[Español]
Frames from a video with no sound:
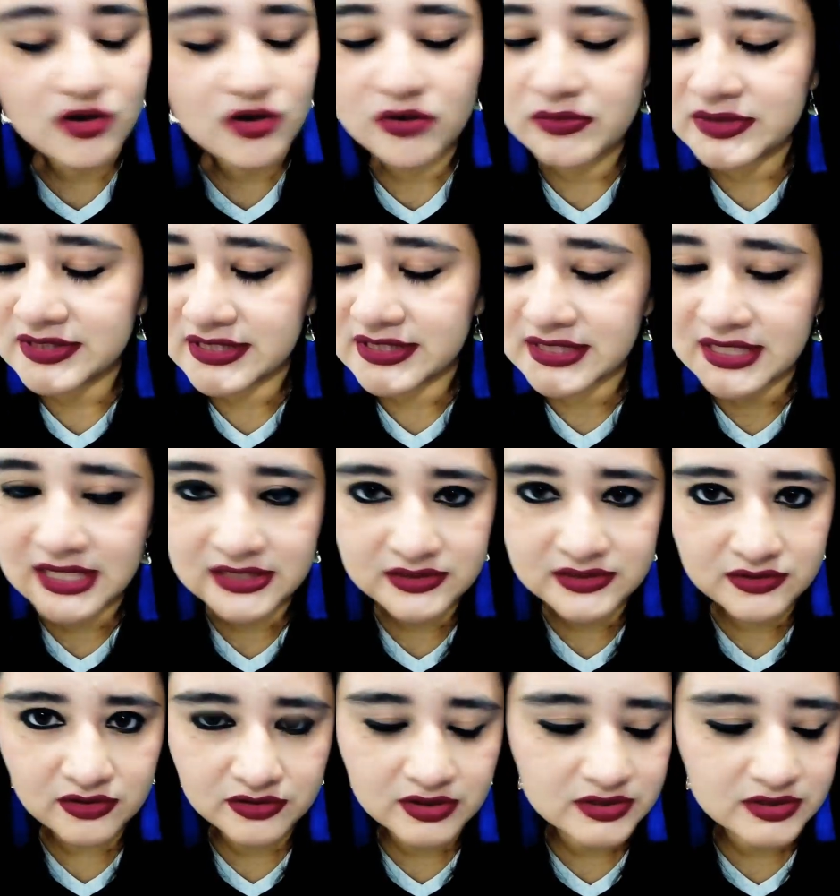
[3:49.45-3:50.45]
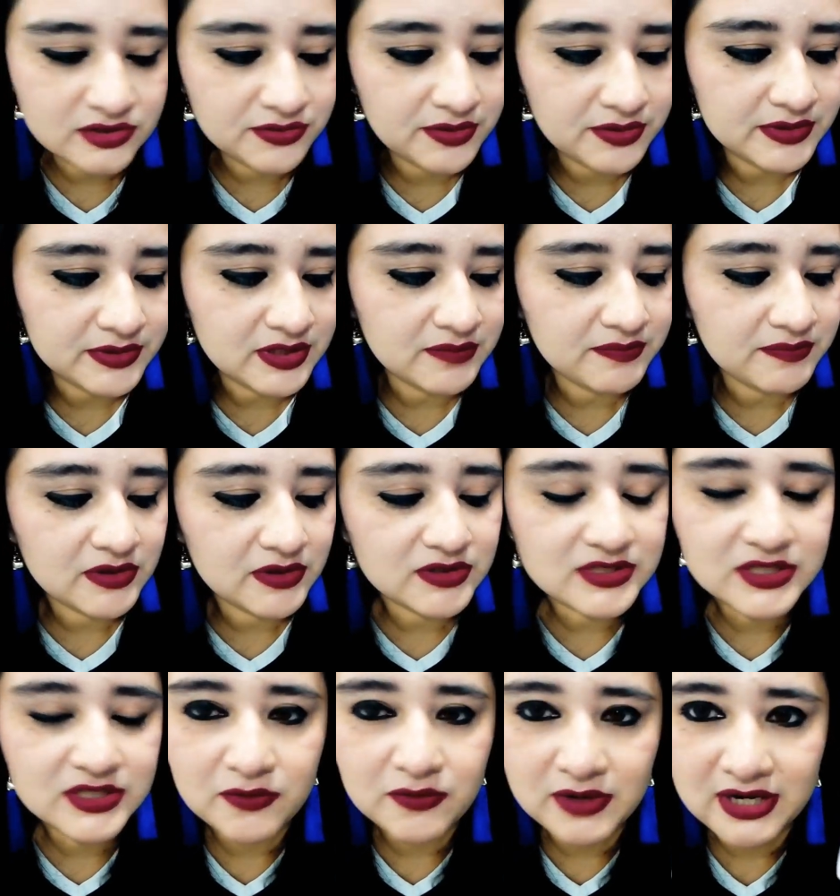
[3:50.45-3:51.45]
No me salen las notas obviamente, pero
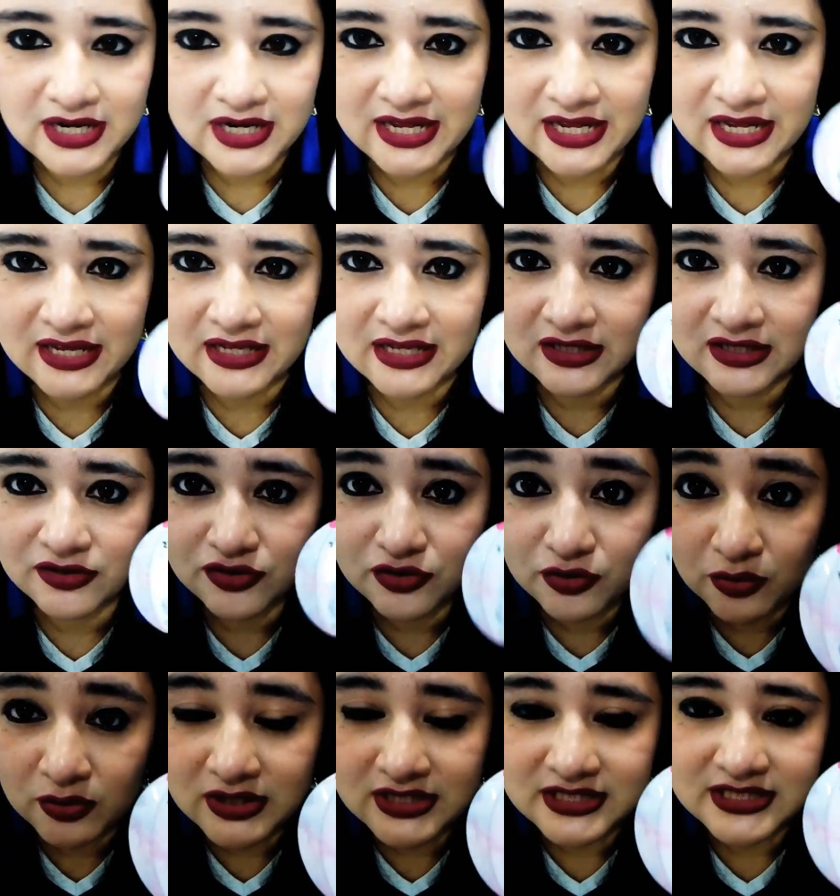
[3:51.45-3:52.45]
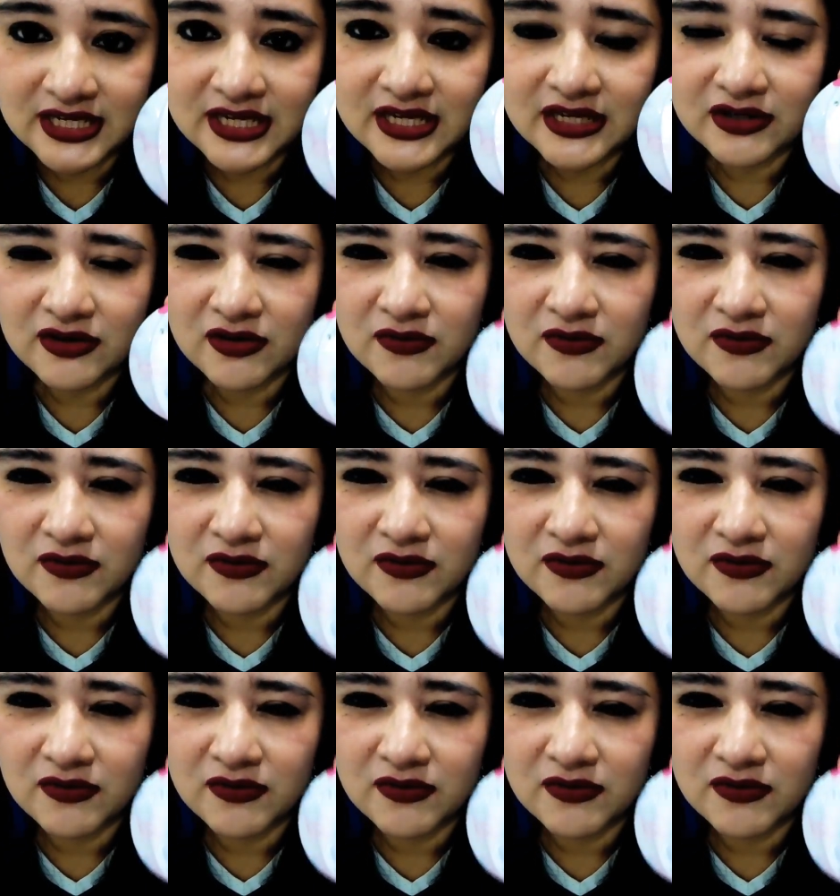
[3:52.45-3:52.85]
sí huele dulce,